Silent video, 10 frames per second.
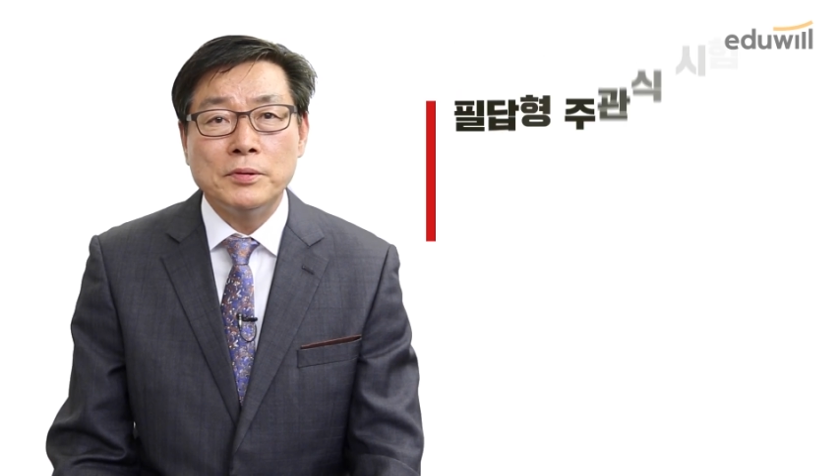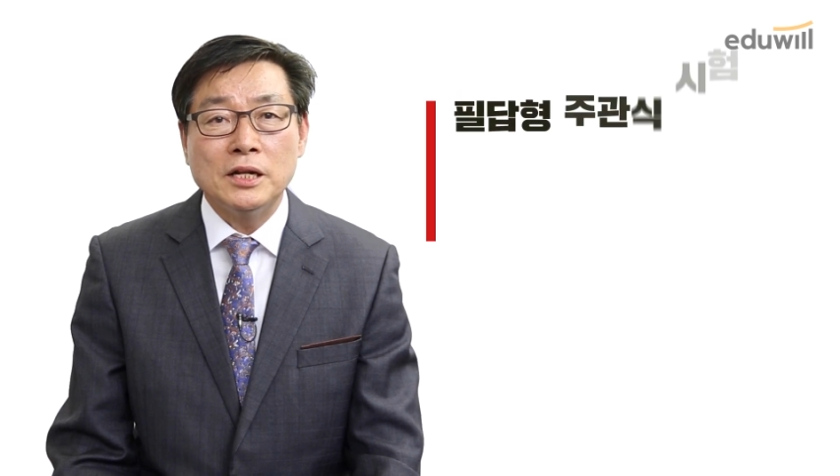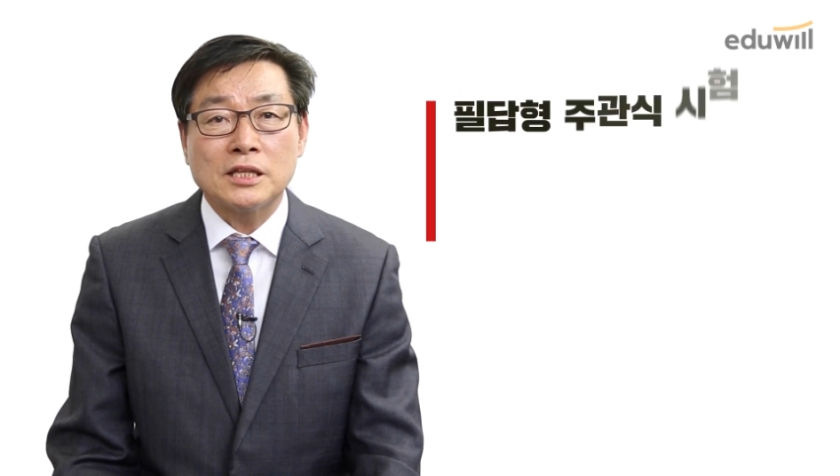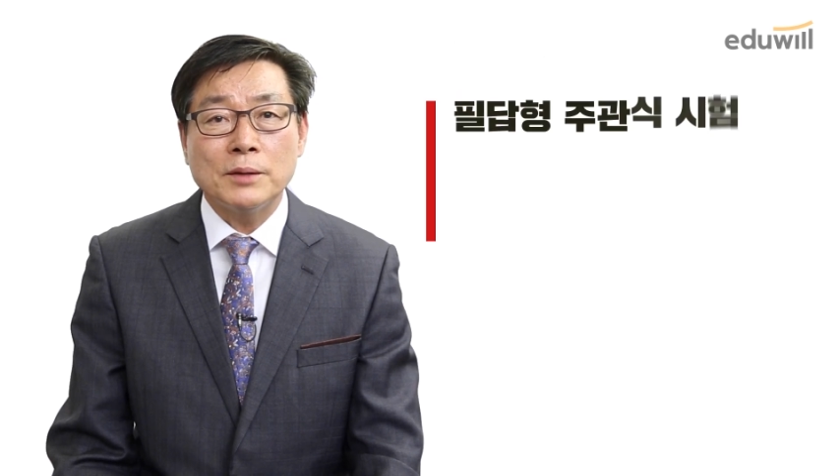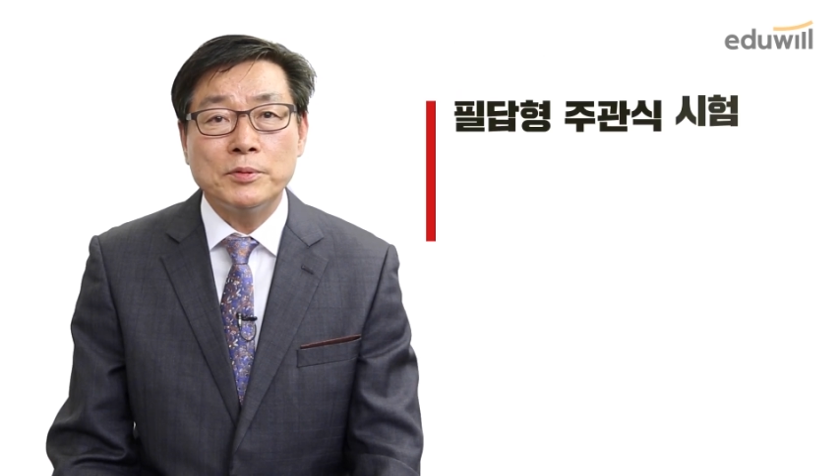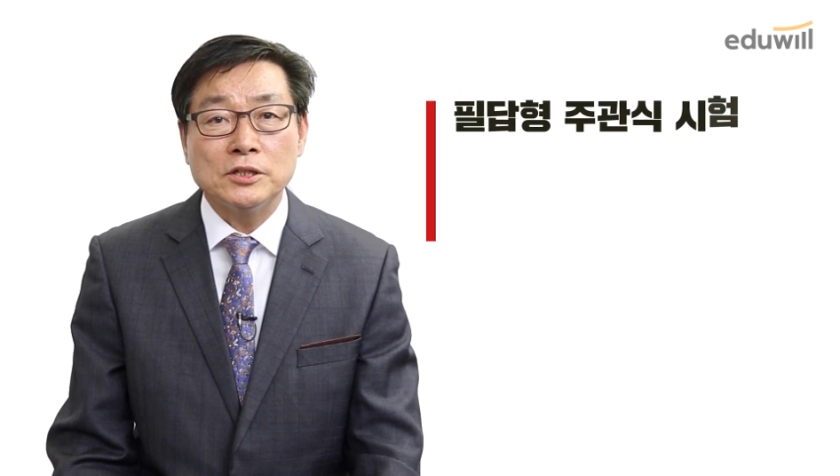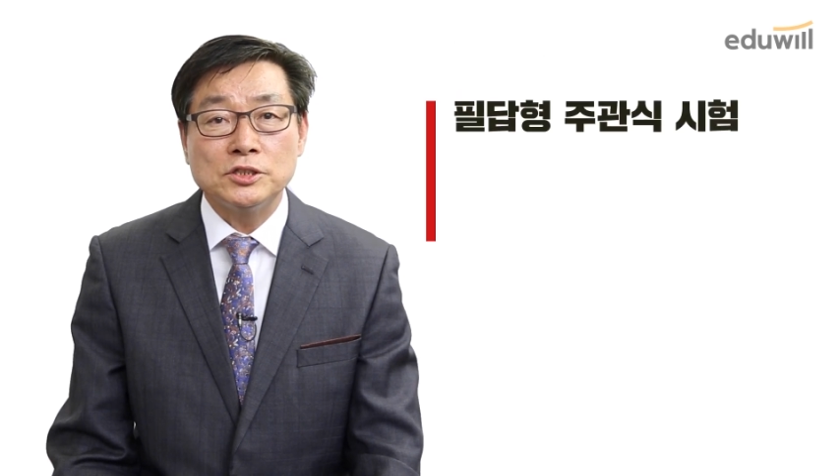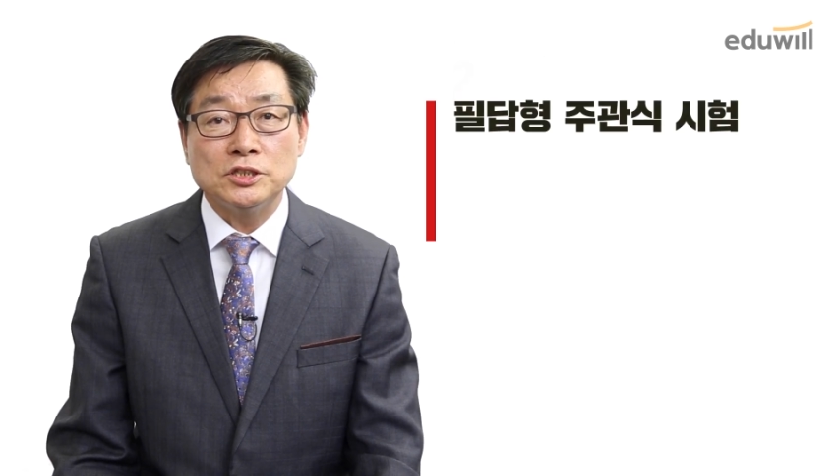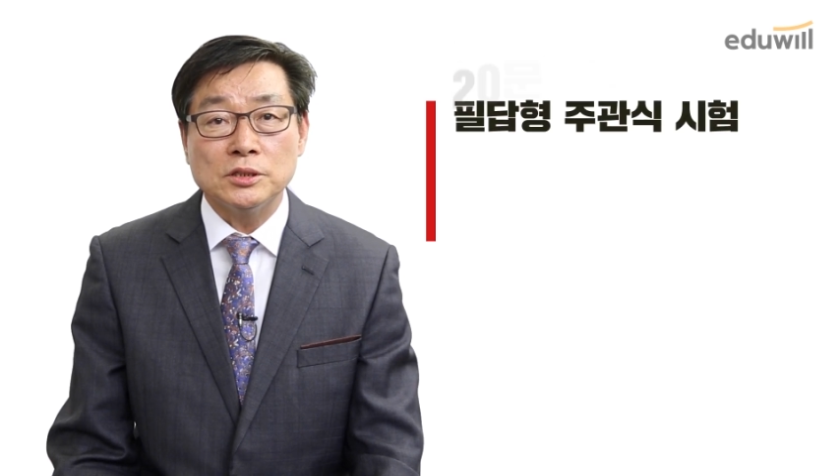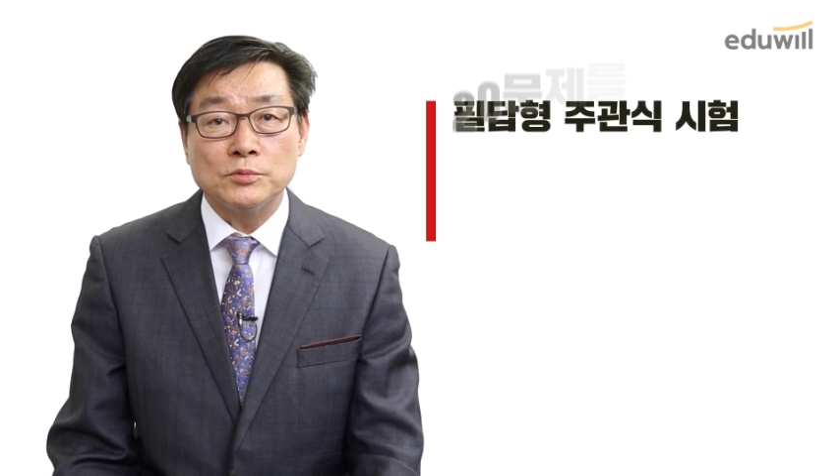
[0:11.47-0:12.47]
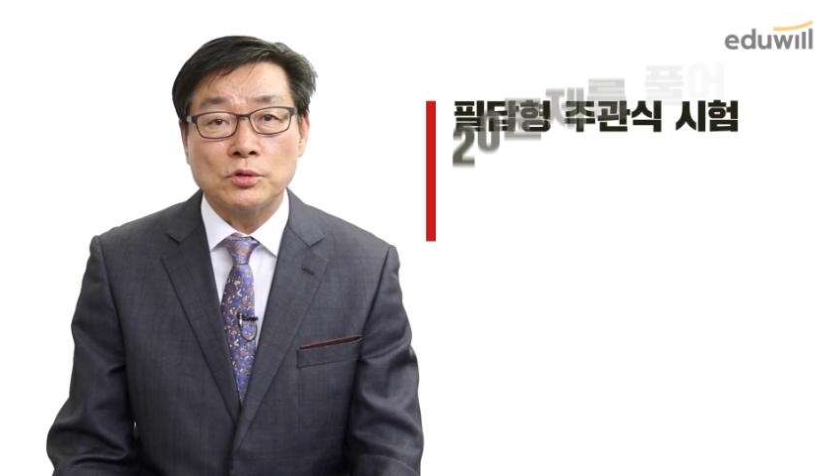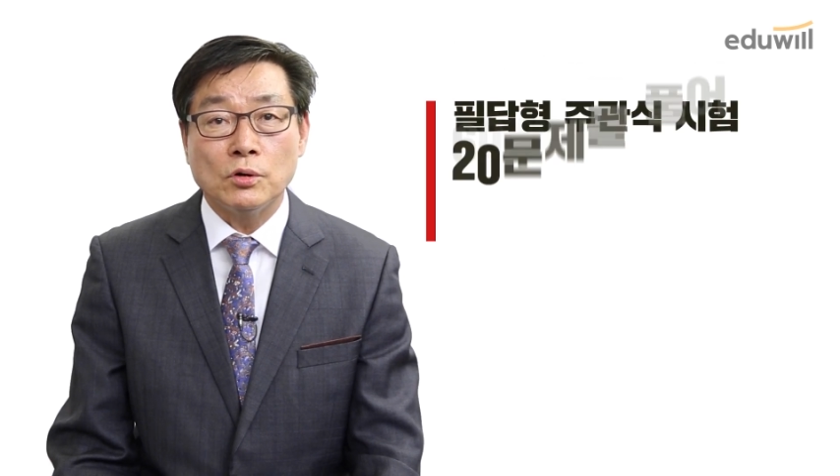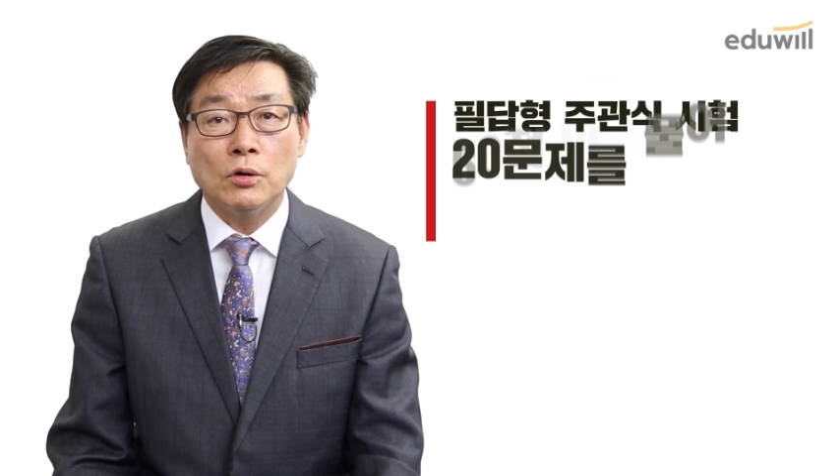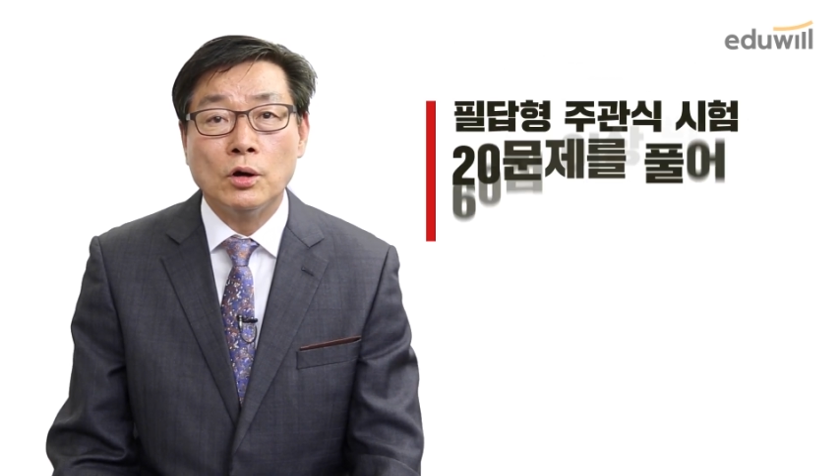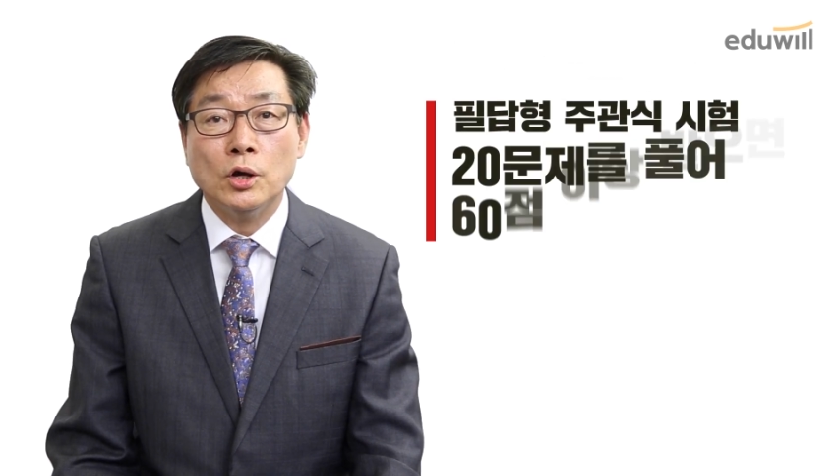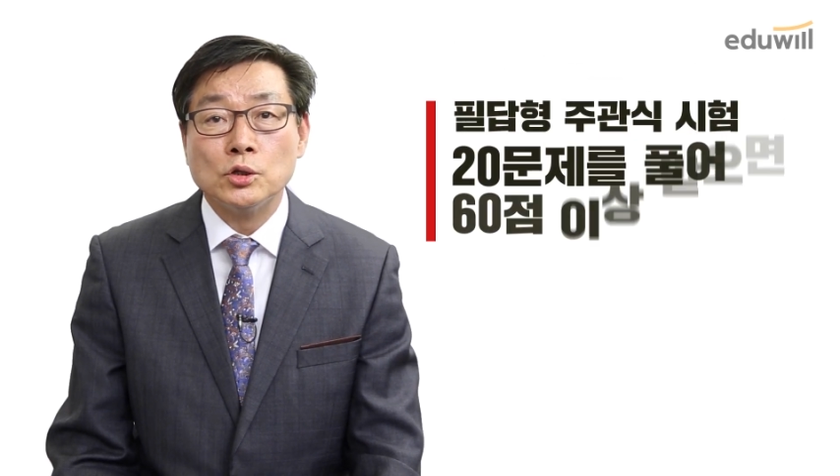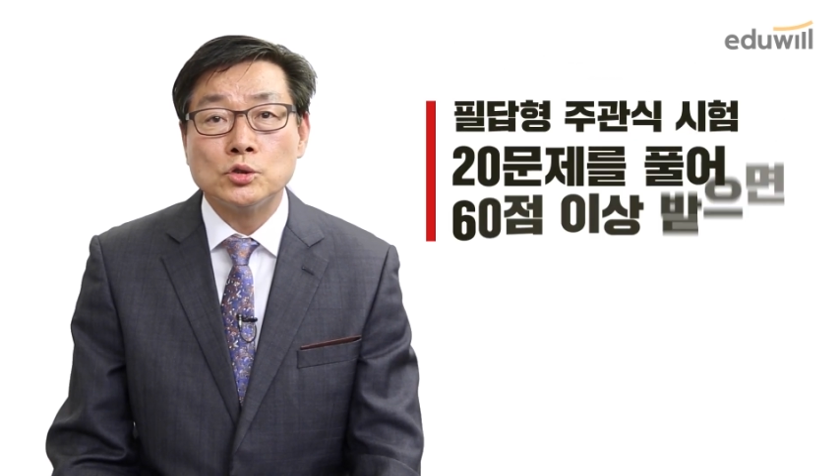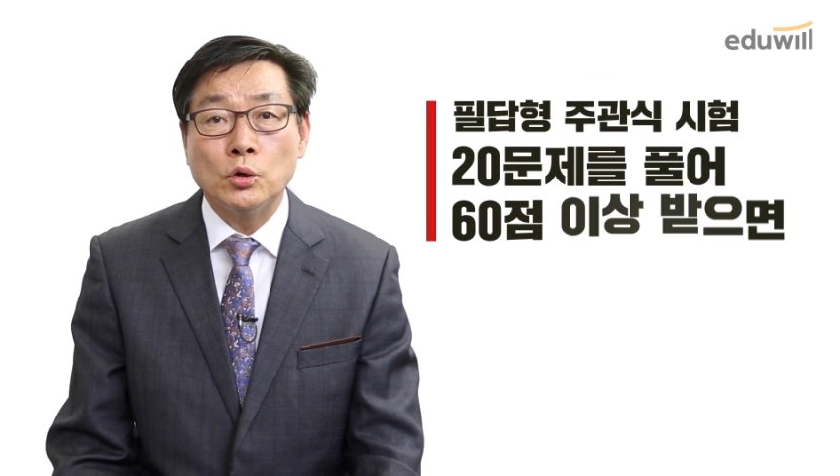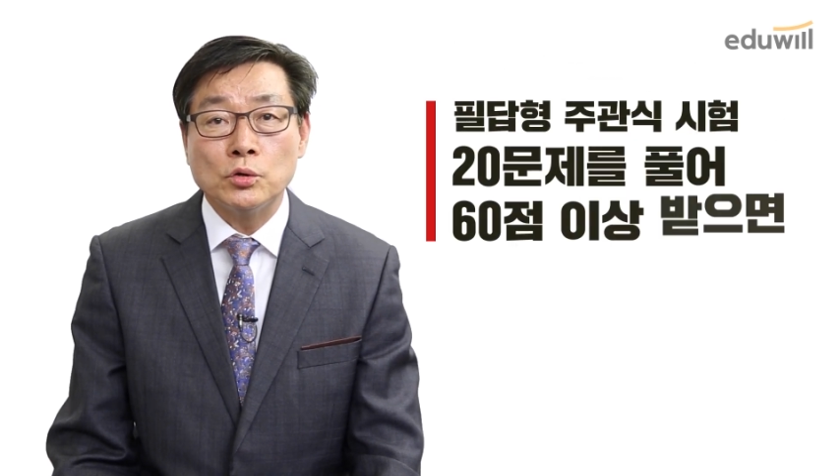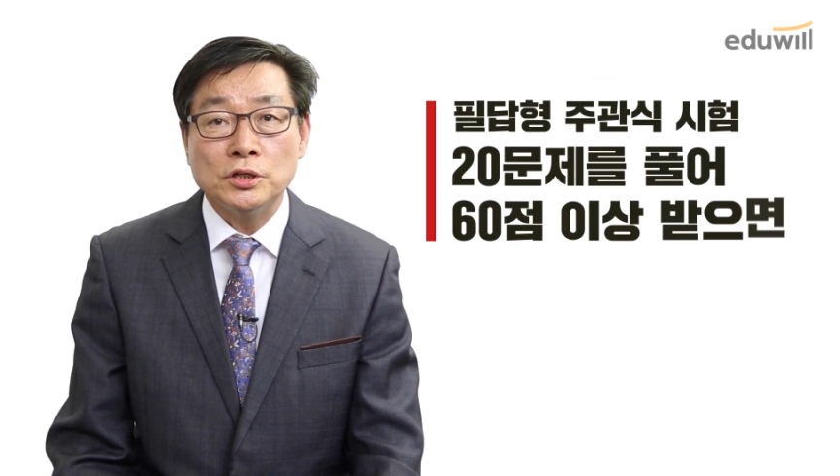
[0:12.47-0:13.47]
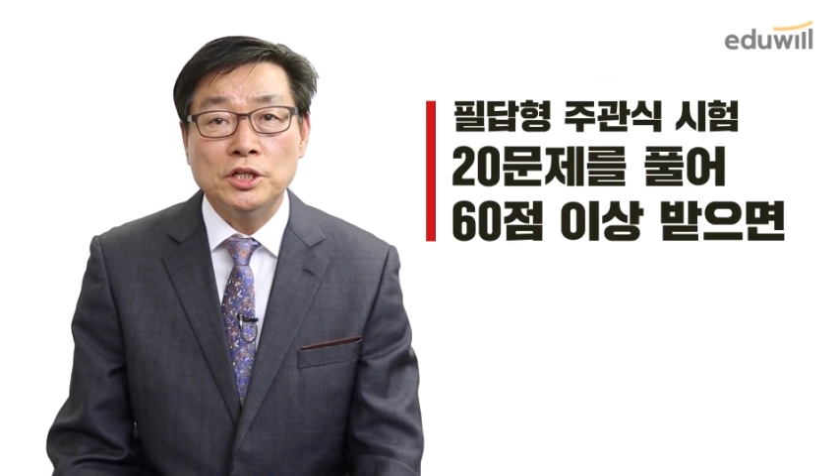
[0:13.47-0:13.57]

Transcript: 필답형 시험으로 총